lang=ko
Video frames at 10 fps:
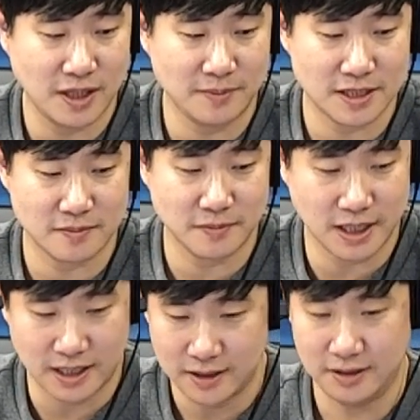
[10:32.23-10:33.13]

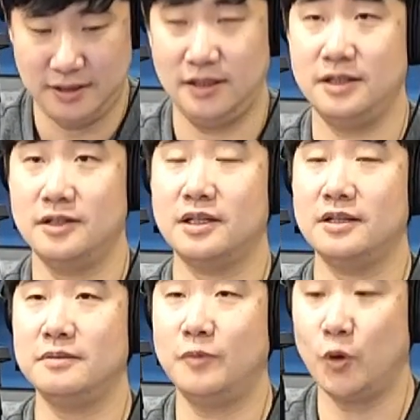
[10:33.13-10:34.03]
해봤습니다. 이럴
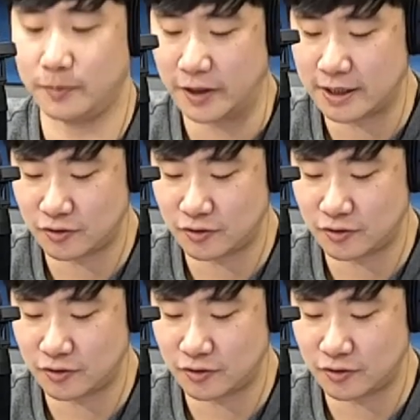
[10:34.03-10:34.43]
때는 목이 편할 수도